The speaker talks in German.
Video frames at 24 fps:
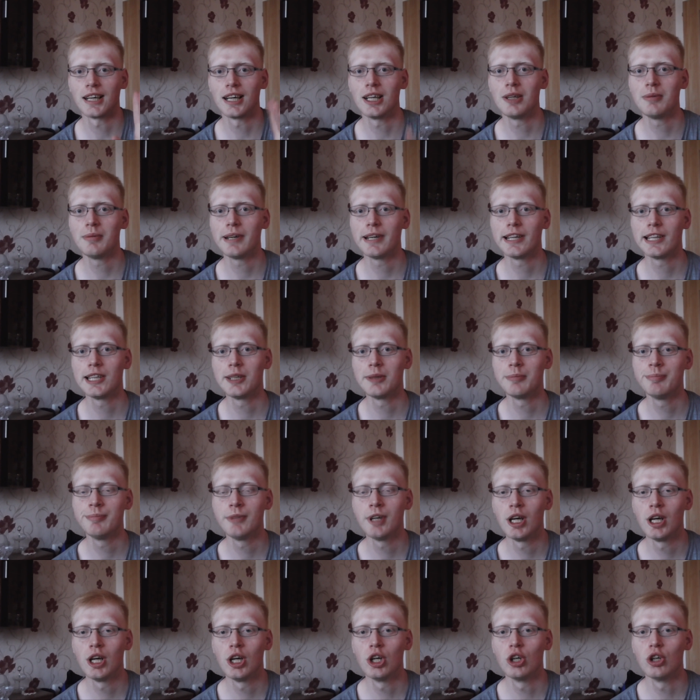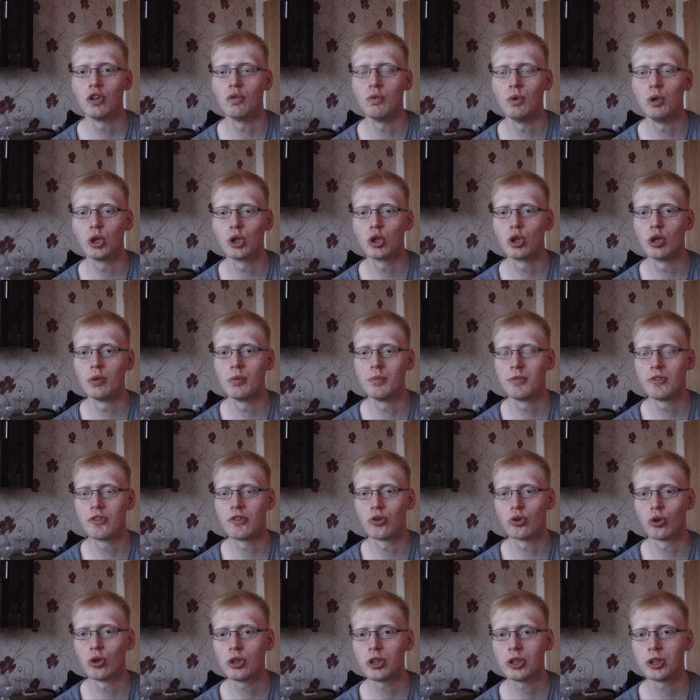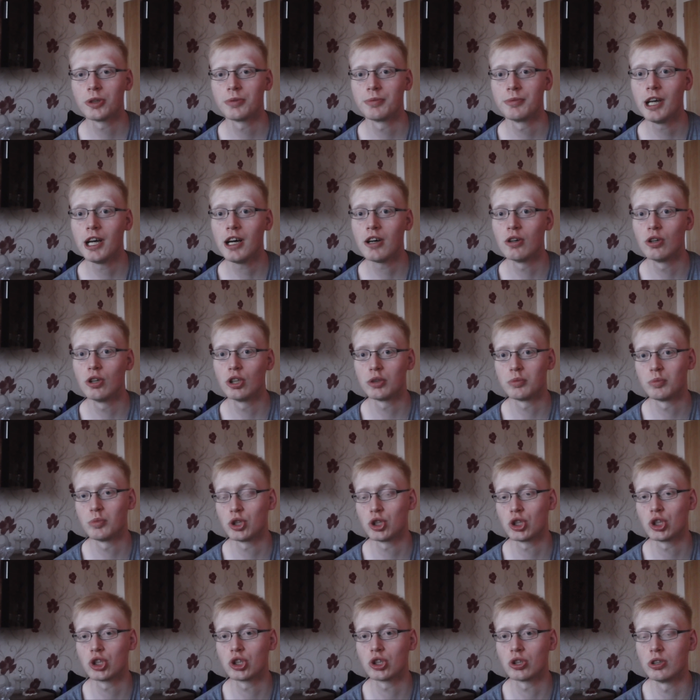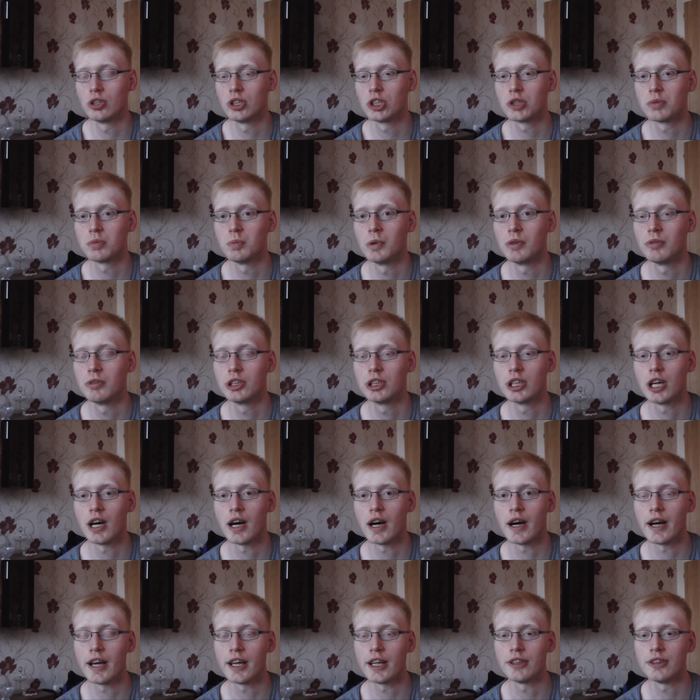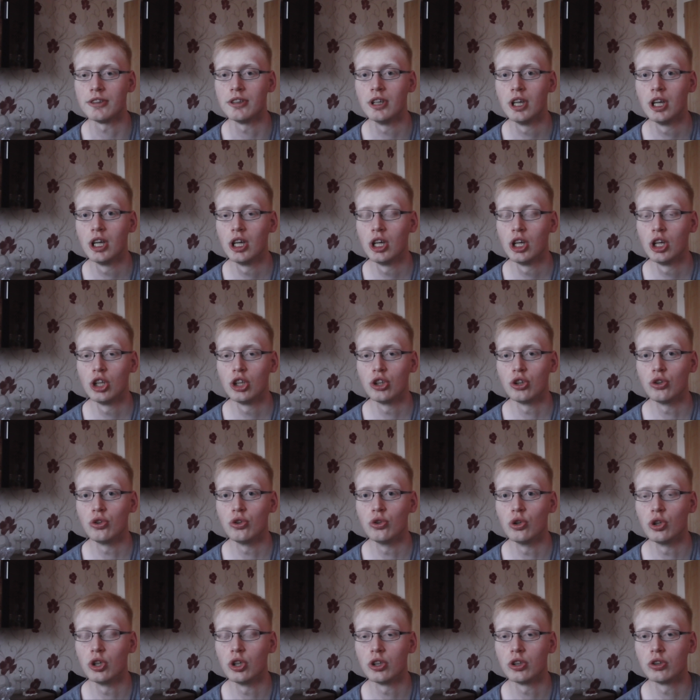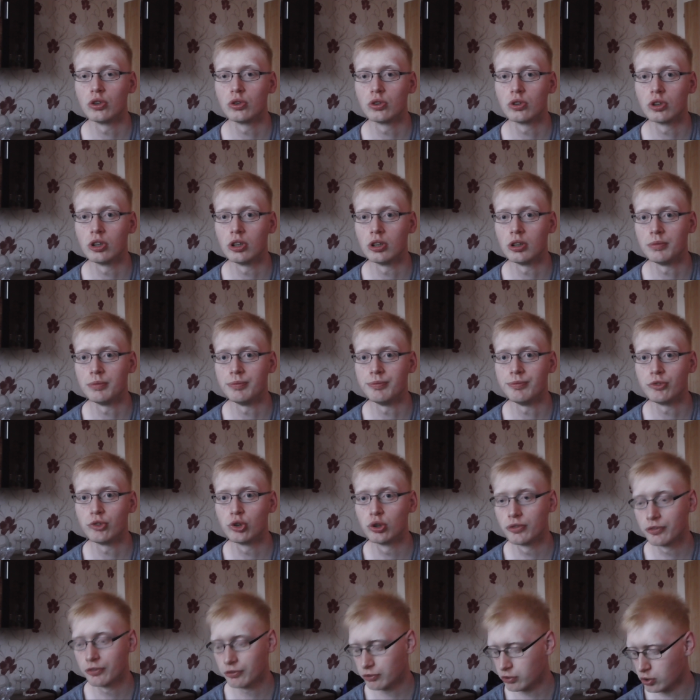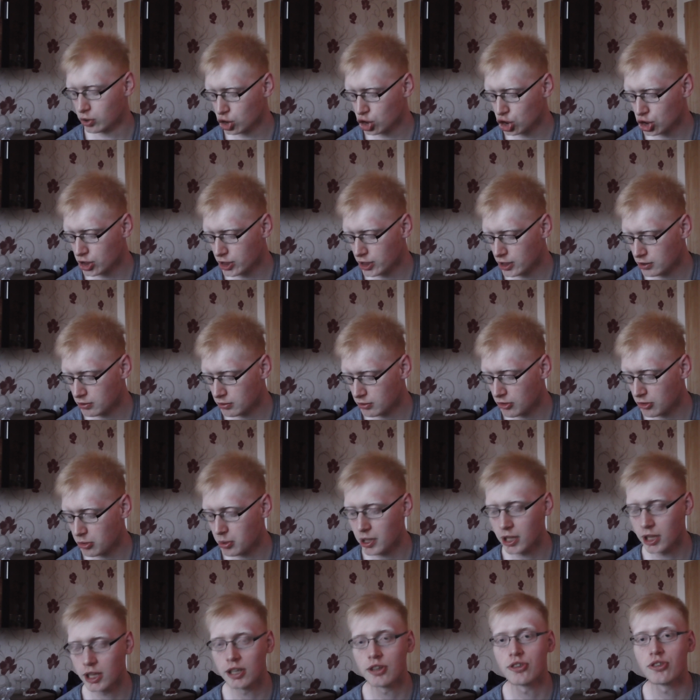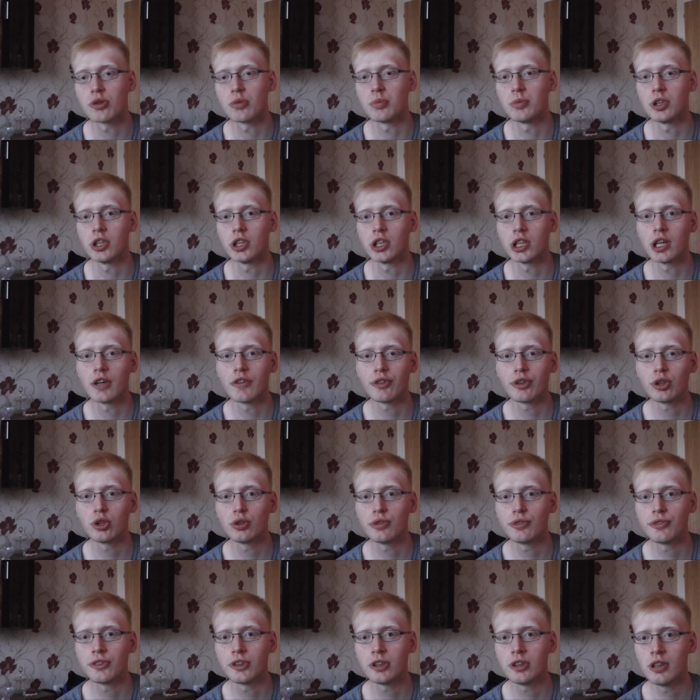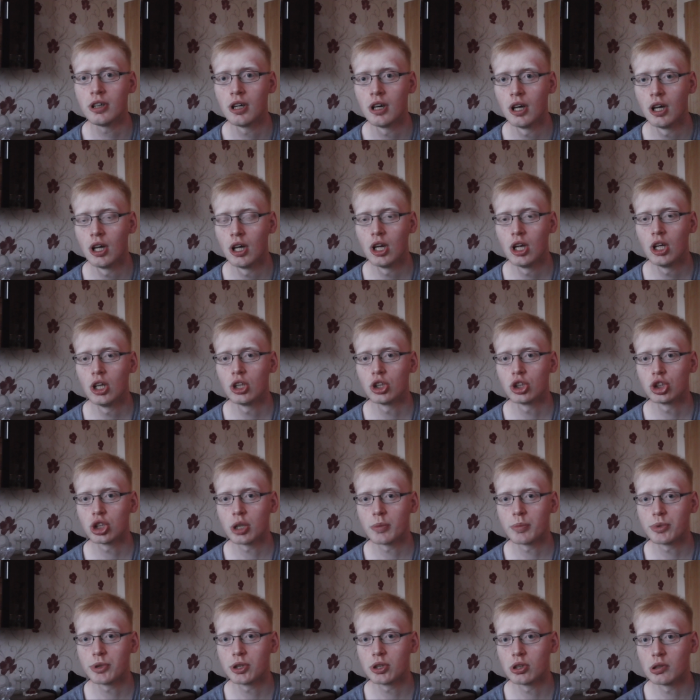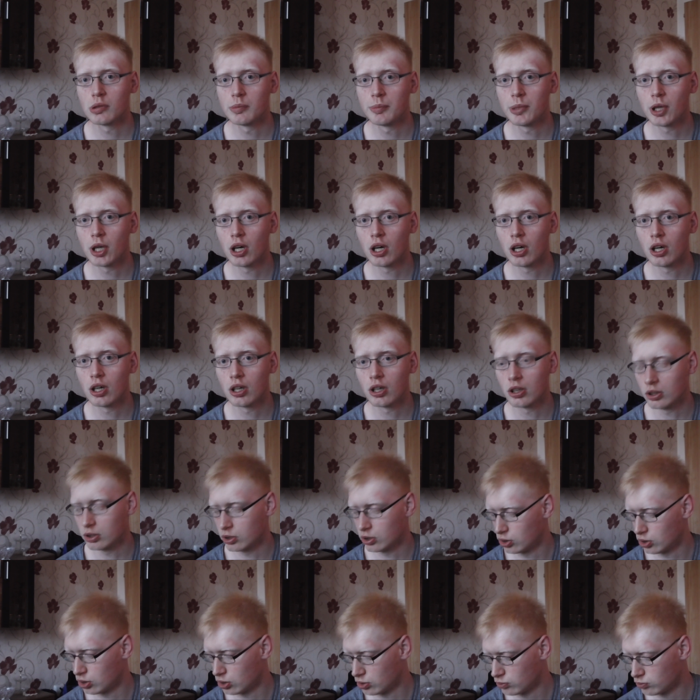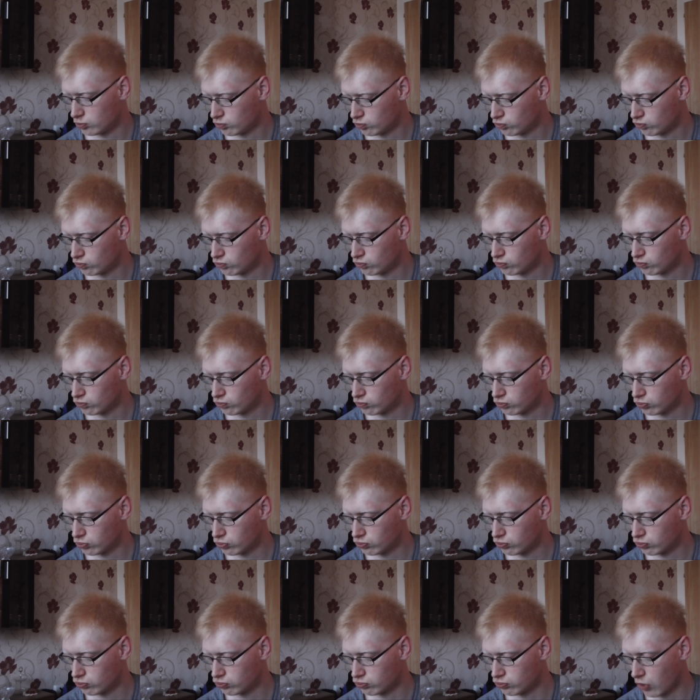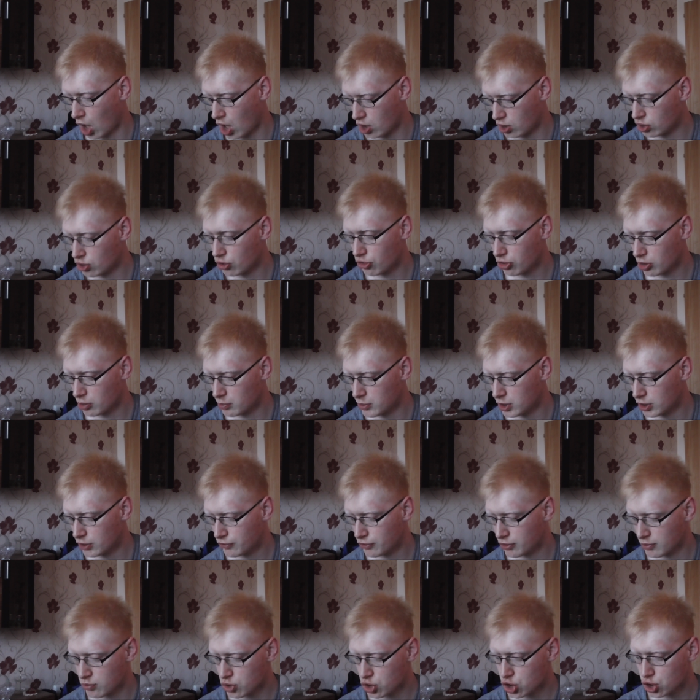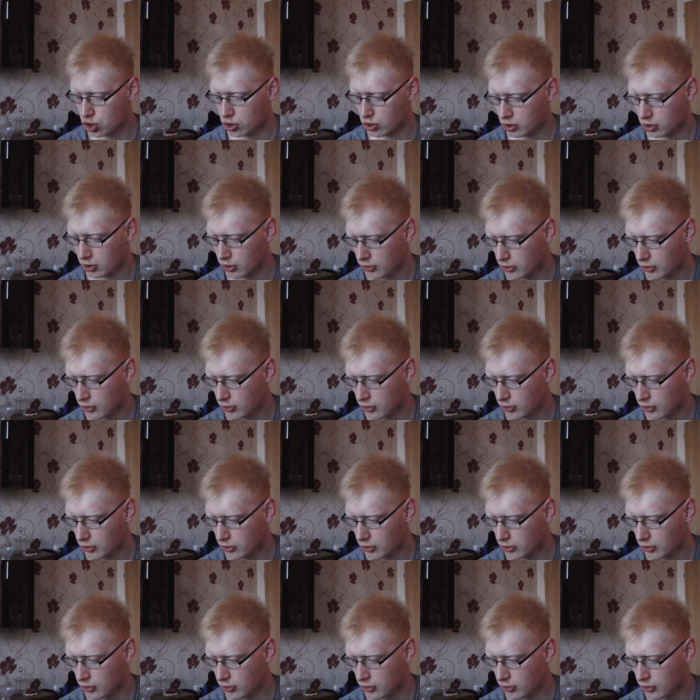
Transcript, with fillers: Hi meine Lieben und willkommen zurück. Ja, heute möchte ich euch mal wieder ein, einen neuen ähm, Duft vorstellen und zwar geht es um die Kaffeedüfte. Ich habe hier ein paar äh, angesammelt, fünf Stück